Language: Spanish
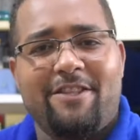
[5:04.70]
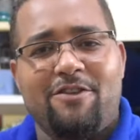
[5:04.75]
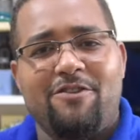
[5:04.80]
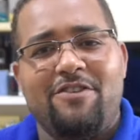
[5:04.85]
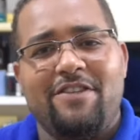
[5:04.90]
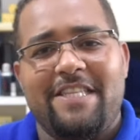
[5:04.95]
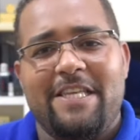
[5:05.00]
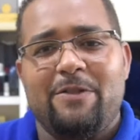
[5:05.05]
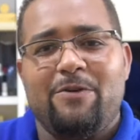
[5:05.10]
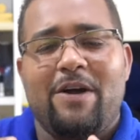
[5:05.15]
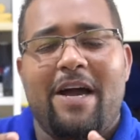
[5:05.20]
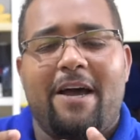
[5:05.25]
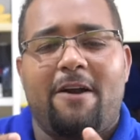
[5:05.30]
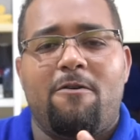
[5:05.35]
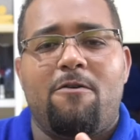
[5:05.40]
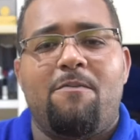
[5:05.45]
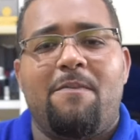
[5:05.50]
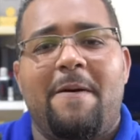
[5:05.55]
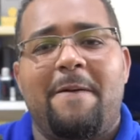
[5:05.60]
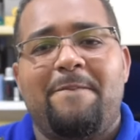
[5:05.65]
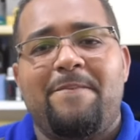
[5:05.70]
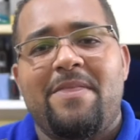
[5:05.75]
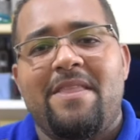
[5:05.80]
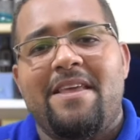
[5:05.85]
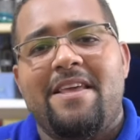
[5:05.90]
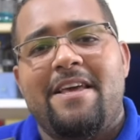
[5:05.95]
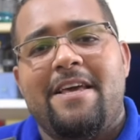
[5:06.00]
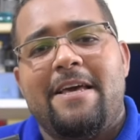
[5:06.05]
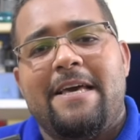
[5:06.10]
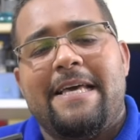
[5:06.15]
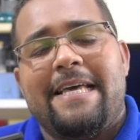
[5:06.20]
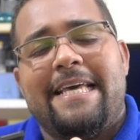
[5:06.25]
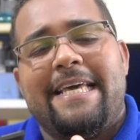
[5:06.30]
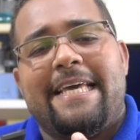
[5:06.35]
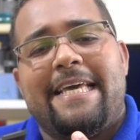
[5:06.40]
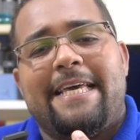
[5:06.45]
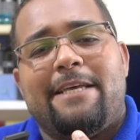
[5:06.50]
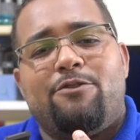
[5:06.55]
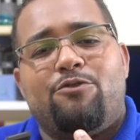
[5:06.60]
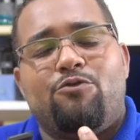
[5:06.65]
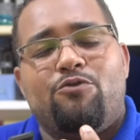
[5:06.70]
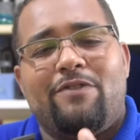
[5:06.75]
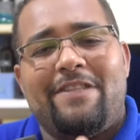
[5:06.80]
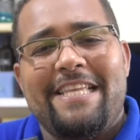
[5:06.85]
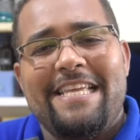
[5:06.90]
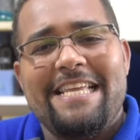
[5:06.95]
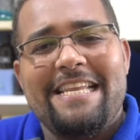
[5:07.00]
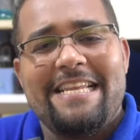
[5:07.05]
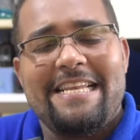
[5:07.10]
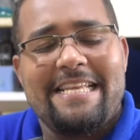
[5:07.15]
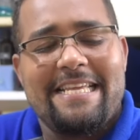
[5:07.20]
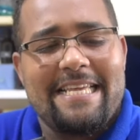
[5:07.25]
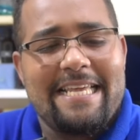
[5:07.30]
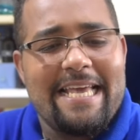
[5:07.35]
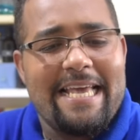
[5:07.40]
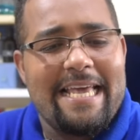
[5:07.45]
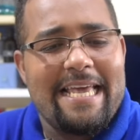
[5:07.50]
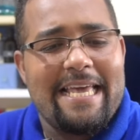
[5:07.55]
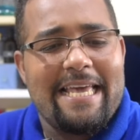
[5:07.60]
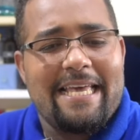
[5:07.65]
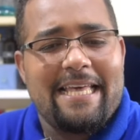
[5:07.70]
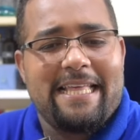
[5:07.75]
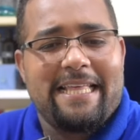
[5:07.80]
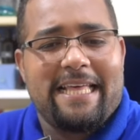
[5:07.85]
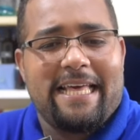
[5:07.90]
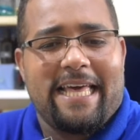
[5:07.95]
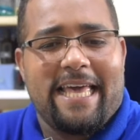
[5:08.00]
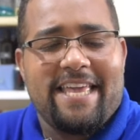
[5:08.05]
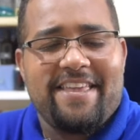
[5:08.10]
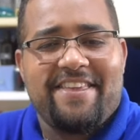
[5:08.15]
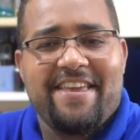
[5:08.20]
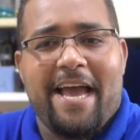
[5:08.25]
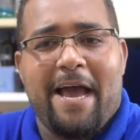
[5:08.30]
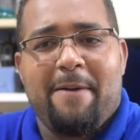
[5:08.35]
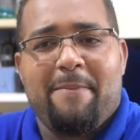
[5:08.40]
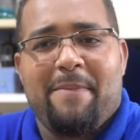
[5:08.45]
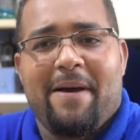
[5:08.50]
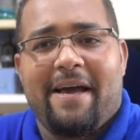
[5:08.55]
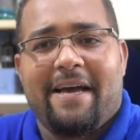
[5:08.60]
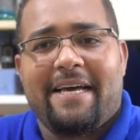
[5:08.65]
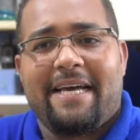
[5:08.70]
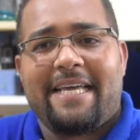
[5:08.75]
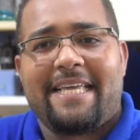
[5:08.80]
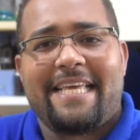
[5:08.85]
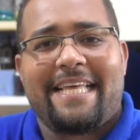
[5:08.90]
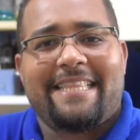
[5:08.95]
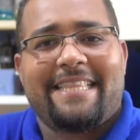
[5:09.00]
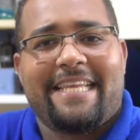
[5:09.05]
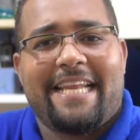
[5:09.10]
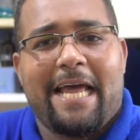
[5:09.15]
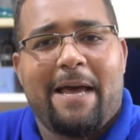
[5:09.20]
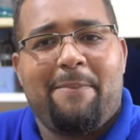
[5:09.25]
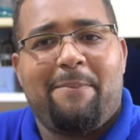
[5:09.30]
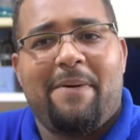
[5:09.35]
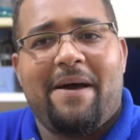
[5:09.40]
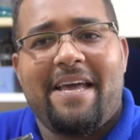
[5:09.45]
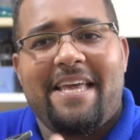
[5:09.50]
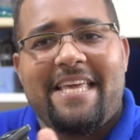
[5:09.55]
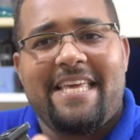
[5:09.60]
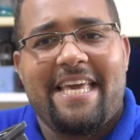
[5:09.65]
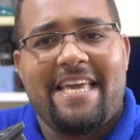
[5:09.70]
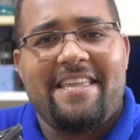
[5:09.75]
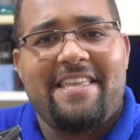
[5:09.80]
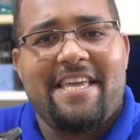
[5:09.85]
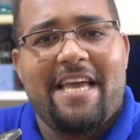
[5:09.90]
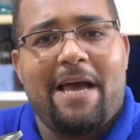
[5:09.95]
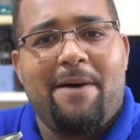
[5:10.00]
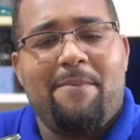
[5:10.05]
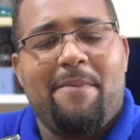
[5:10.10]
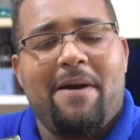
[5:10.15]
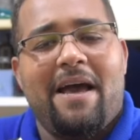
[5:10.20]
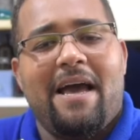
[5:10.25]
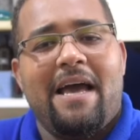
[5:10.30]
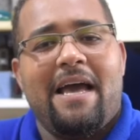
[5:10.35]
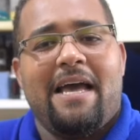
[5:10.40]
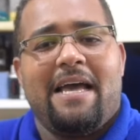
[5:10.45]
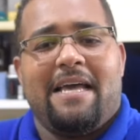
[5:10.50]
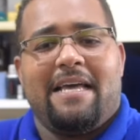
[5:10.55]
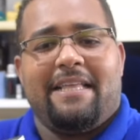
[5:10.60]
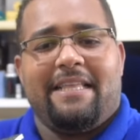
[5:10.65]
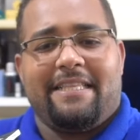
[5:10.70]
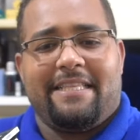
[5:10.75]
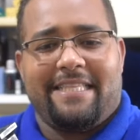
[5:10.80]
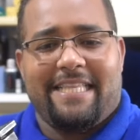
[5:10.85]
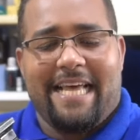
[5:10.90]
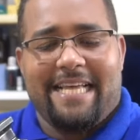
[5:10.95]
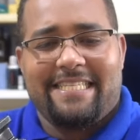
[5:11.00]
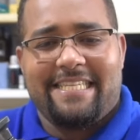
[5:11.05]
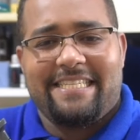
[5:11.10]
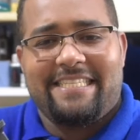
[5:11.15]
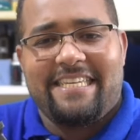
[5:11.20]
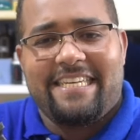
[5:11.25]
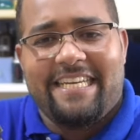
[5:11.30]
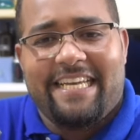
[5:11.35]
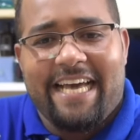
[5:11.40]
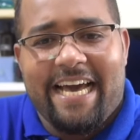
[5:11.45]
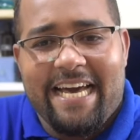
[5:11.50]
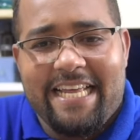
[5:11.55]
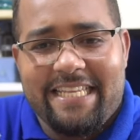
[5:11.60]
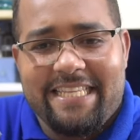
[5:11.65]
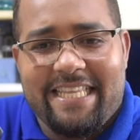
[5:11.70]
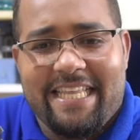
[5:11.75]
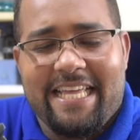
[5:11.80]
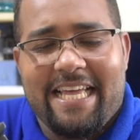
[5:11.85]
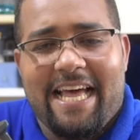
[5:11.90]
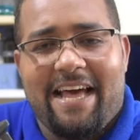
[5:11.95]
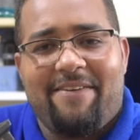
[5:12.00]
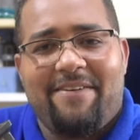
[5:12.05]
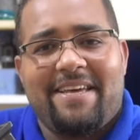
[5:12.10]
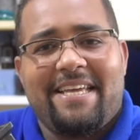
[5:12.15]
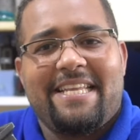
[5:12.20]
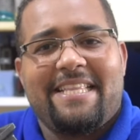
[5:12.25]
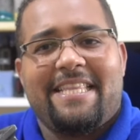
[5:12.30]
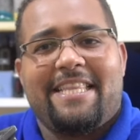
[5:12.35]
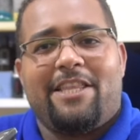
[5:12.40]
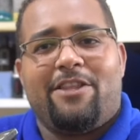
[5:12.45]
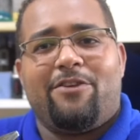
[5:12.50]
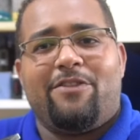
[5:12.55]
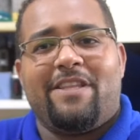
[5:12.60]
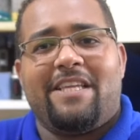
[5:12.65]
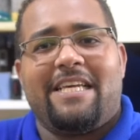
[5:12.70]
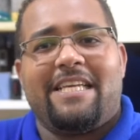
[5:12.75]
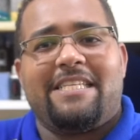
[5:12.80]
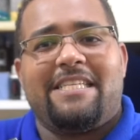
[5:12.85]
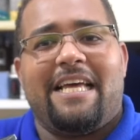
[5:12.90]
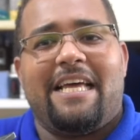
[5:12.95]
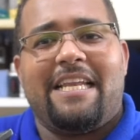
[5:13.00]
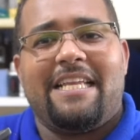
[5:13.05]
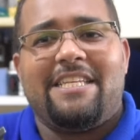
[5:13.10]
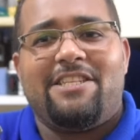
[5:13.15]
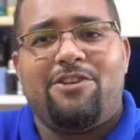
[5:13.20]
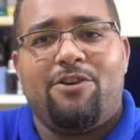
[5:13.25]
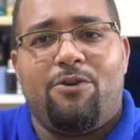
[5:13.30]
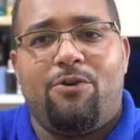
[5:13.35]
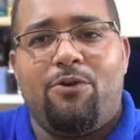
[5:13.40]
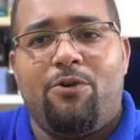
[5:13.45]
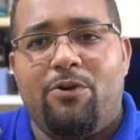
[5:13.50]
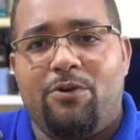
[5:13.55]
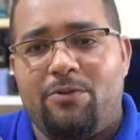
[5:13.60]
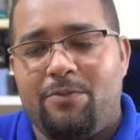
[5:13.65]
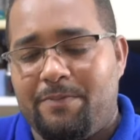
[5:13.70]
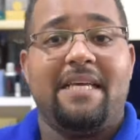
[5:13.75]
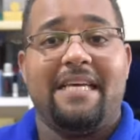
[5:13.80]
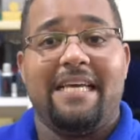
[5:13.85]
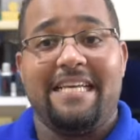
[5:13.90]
entonces tiene un aroma eh, sutil que, llama, que atrapa y que llama, te hace acercarte a ver de dónde que sale ese olor.